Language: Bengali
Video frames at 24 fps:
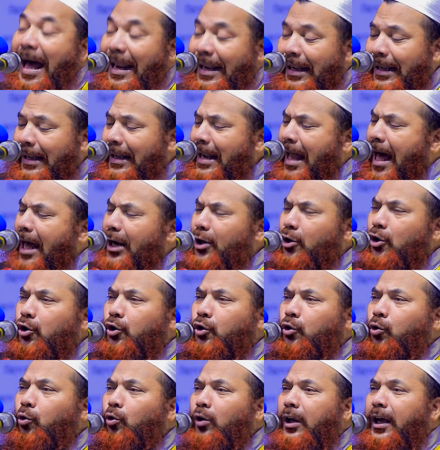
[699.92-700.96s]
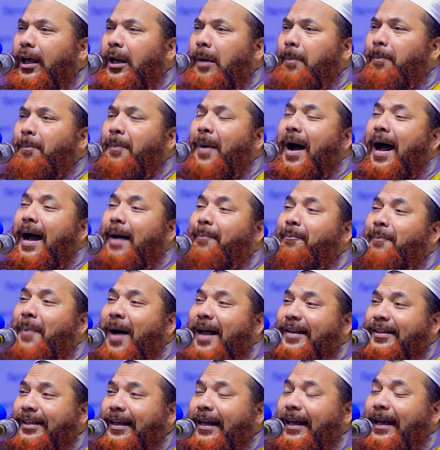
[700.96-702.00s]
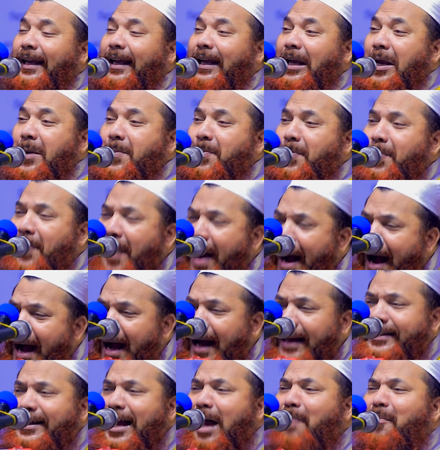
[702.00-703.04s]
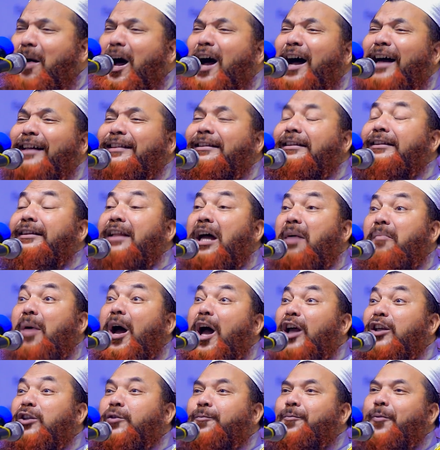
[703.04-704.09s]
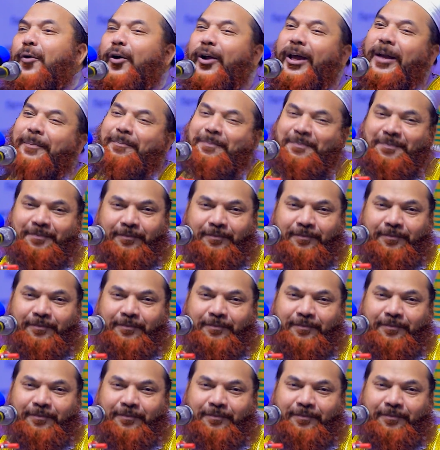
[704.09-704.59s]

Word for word: আল্লাহ রসুলের বা পাশে বা জামাত নামাজ পড়ে